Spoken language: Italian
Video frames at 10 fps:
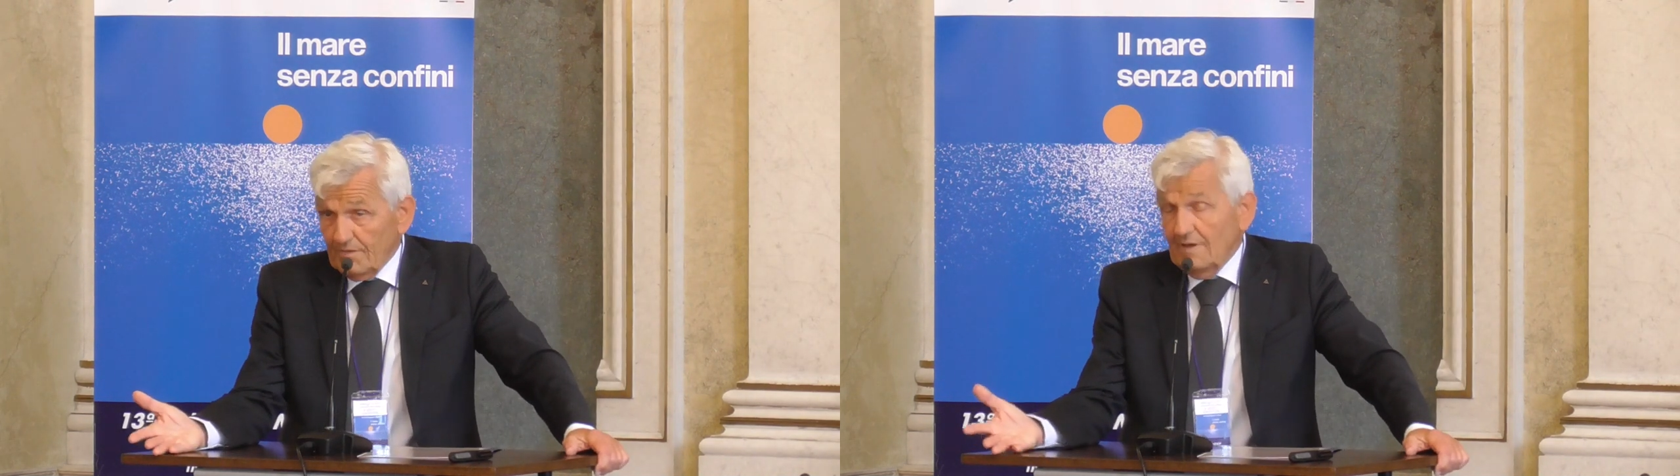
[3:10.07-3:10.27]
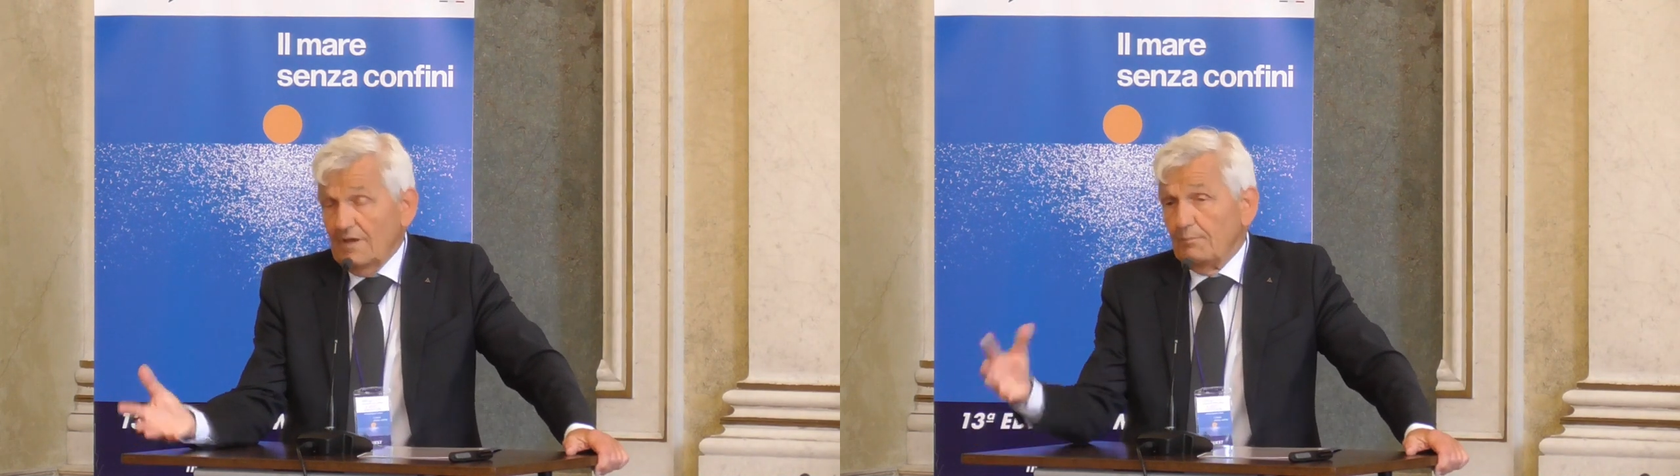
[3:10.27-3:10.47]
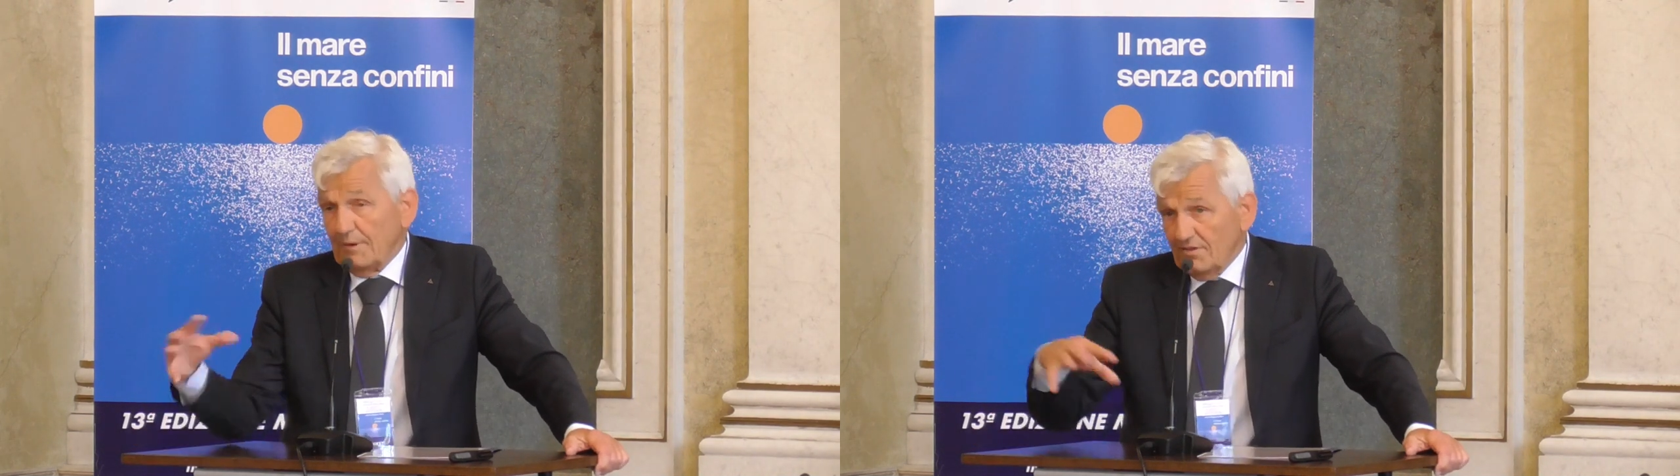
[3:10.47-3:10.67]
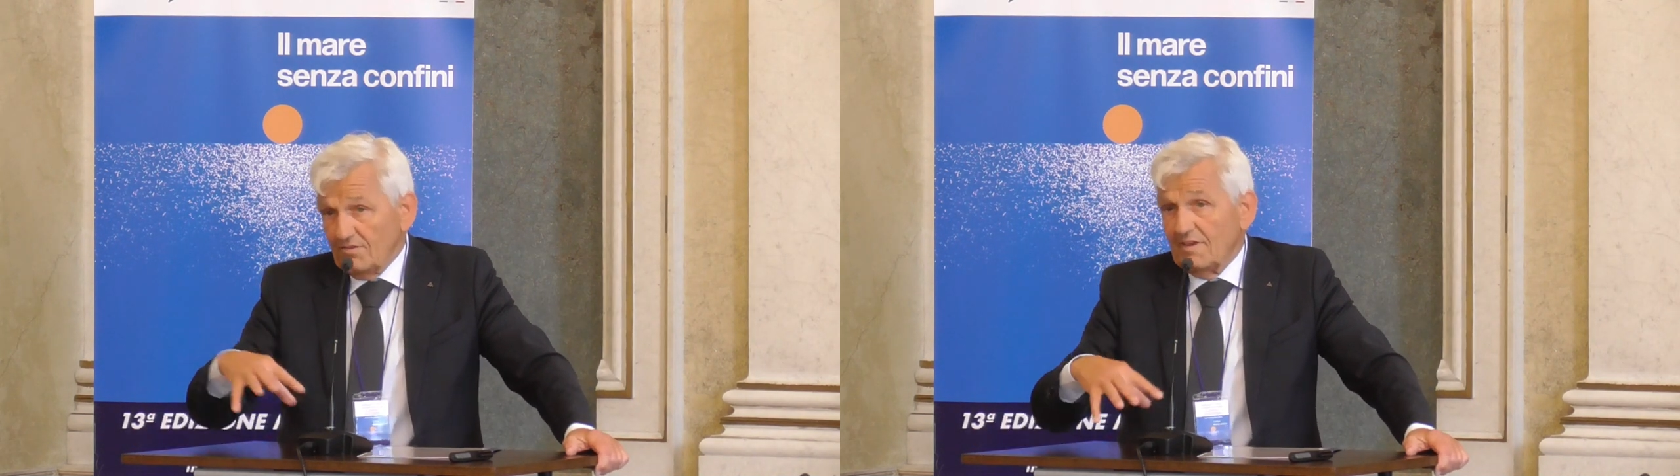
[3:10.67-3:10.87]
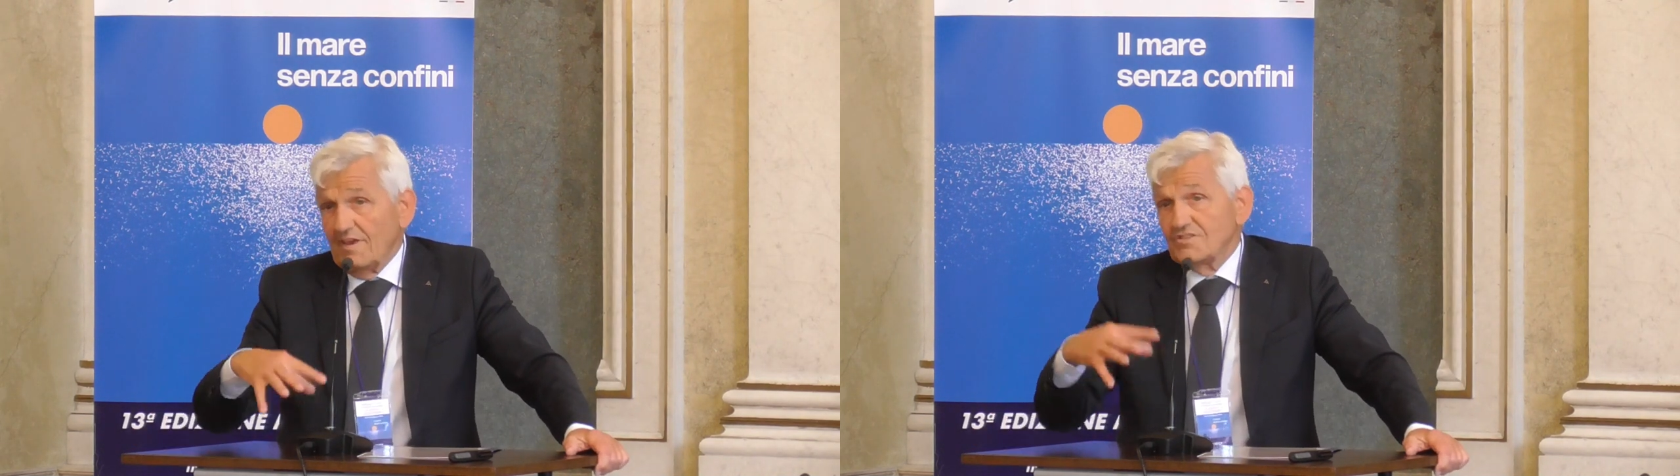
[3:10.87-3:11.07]
che è
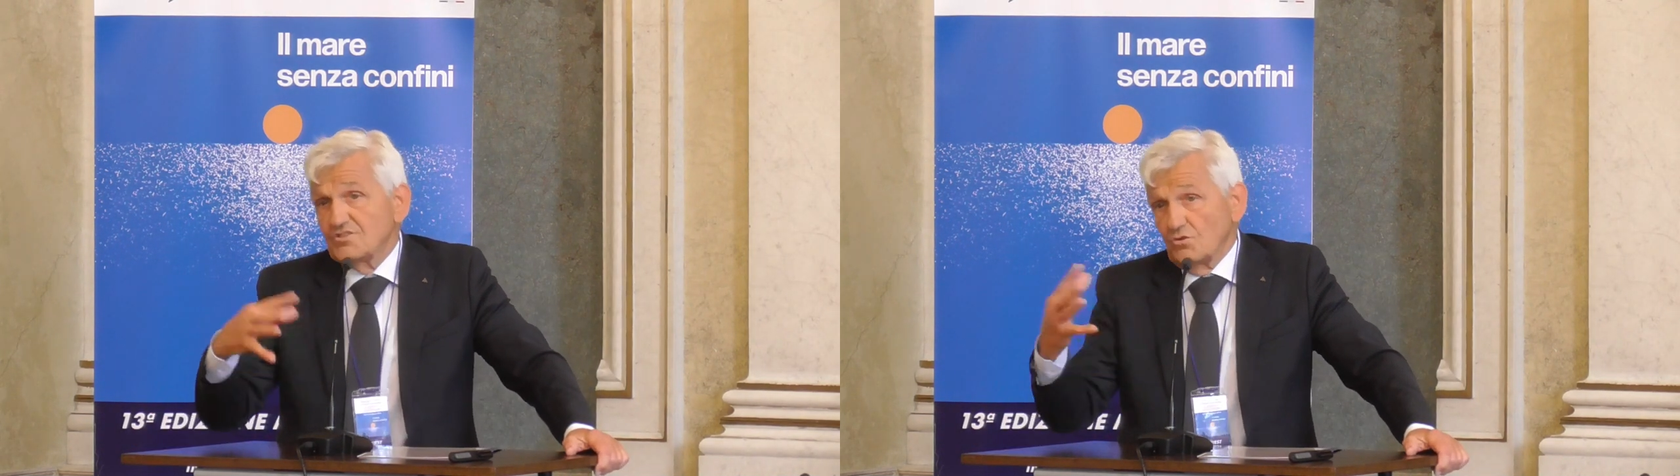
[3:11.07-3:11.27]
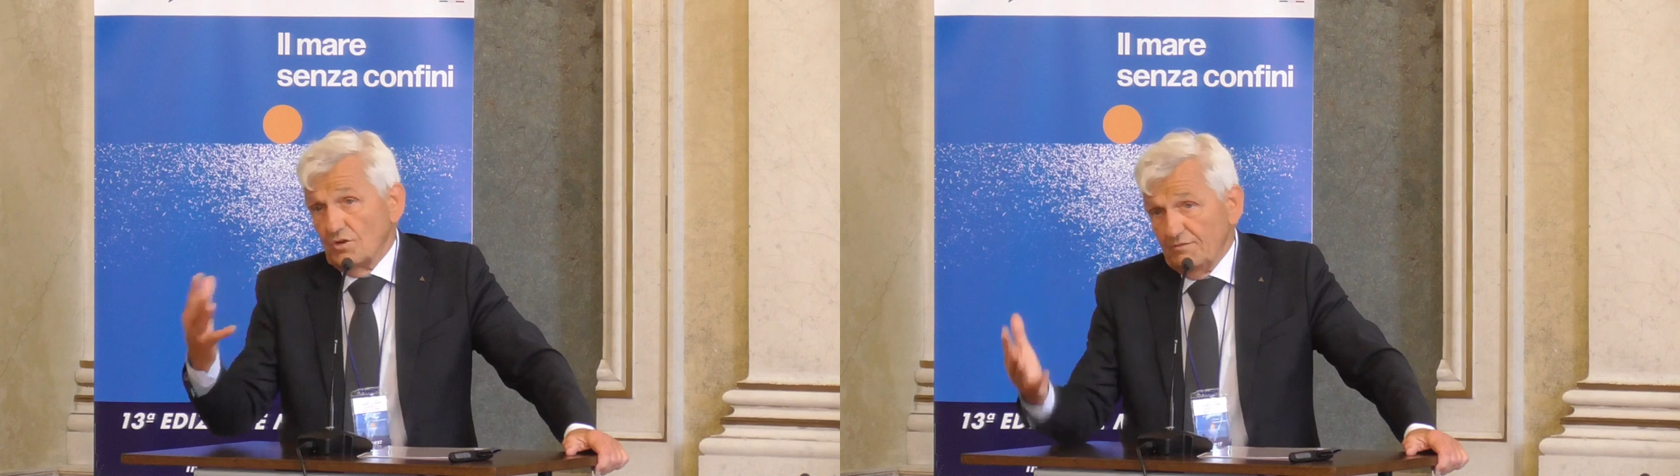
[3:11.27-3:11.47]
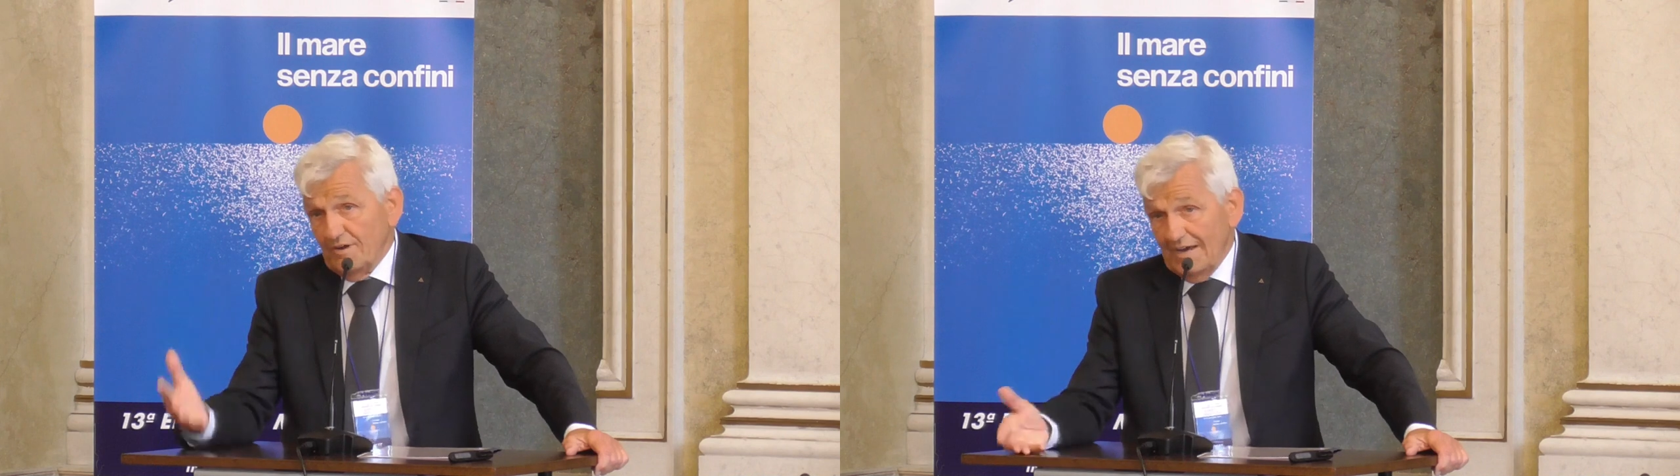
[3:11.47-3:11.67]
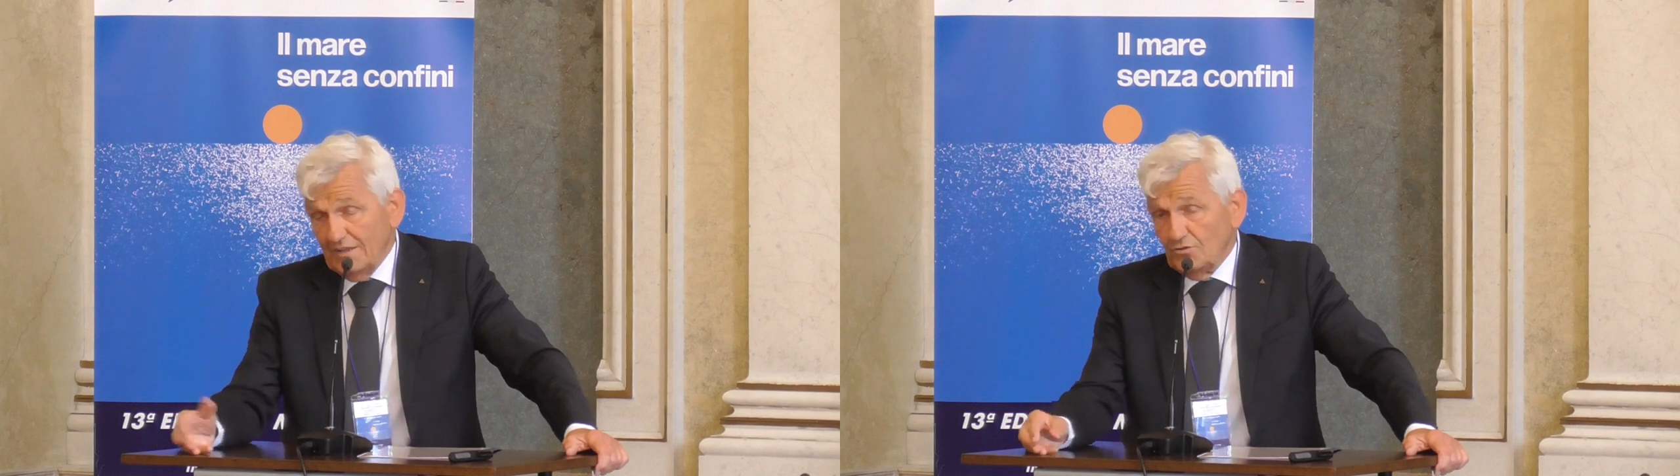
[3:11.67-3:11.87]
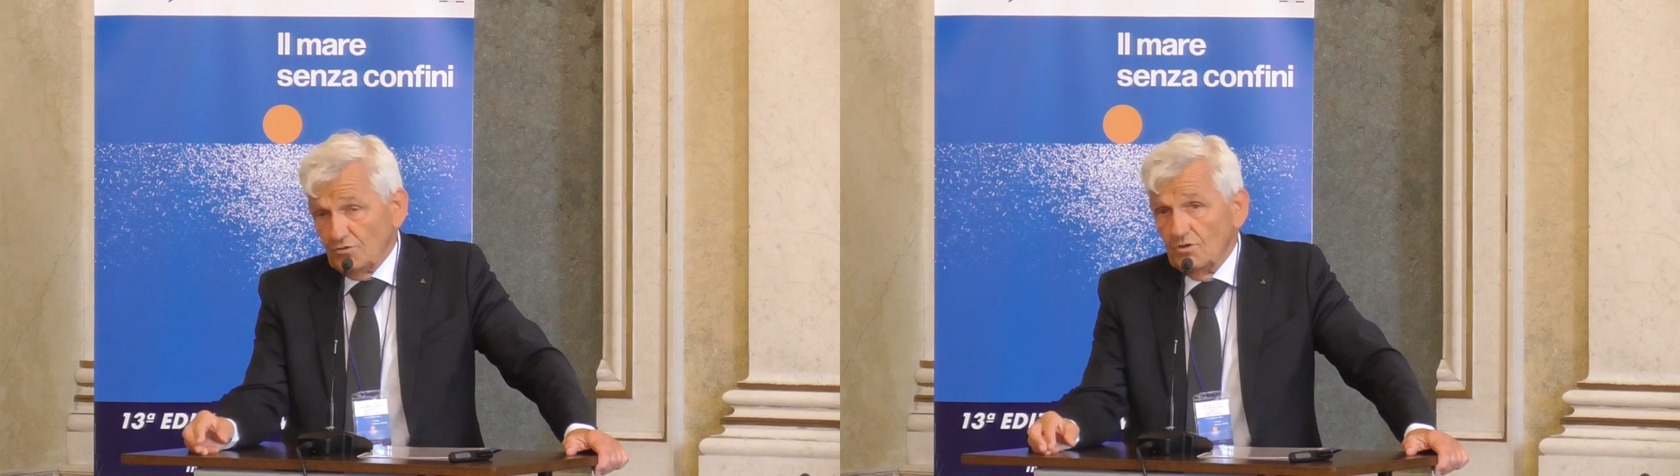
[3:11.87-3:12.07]
un'impresa che ha
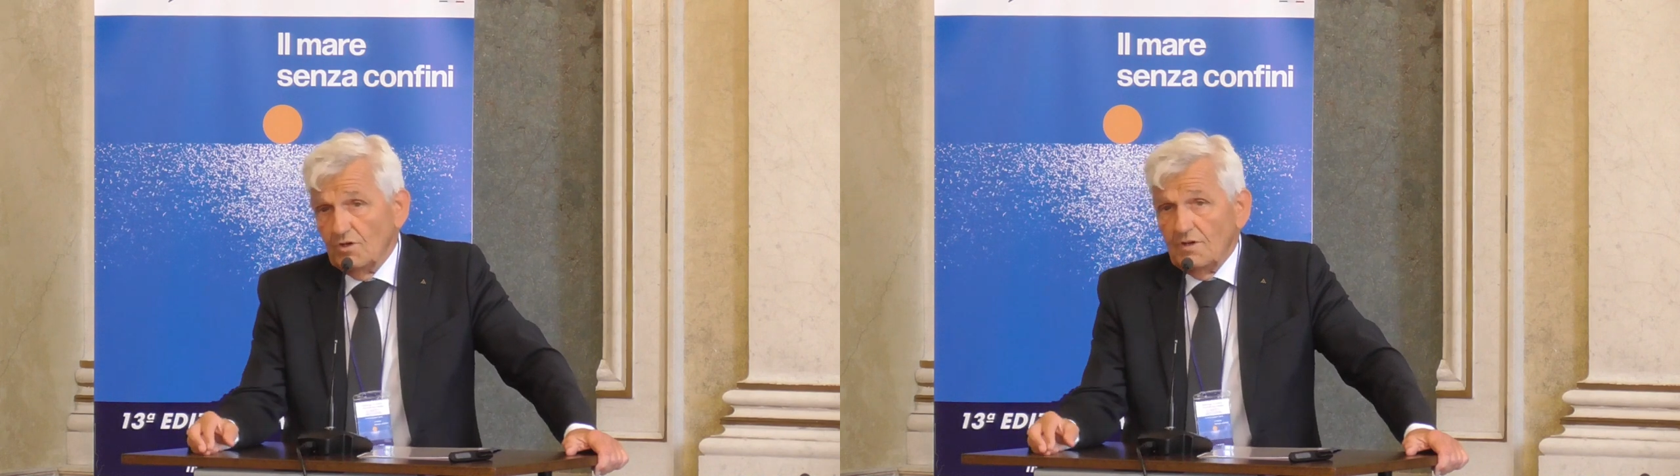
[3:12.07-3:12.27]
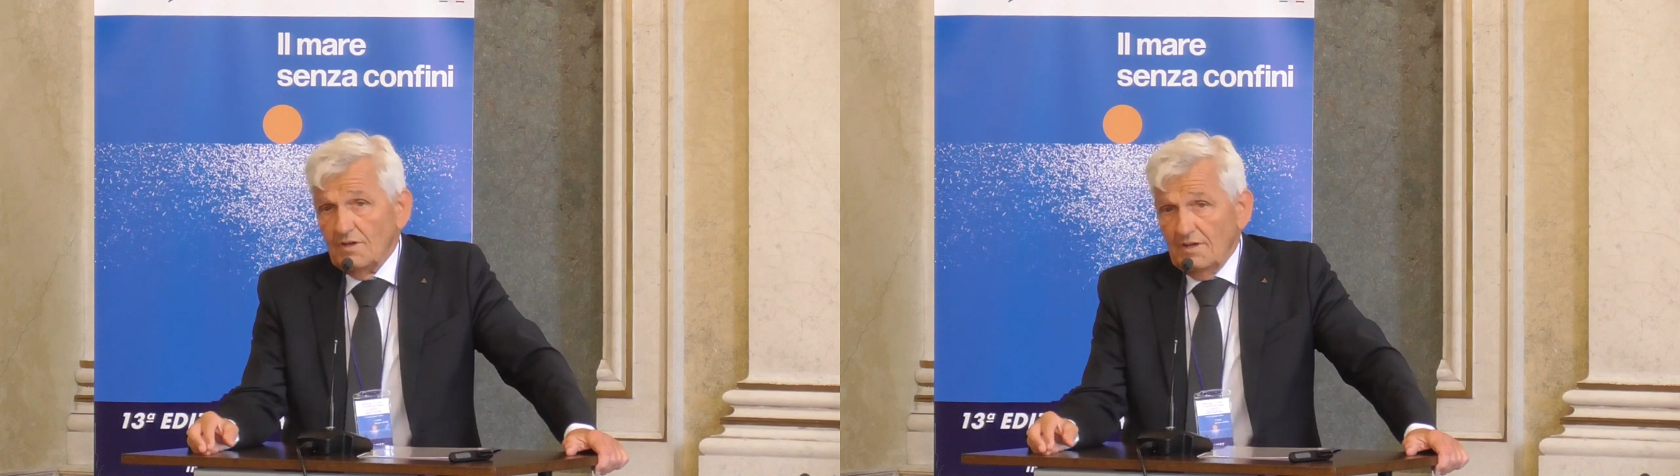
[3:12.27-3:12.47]
sollevato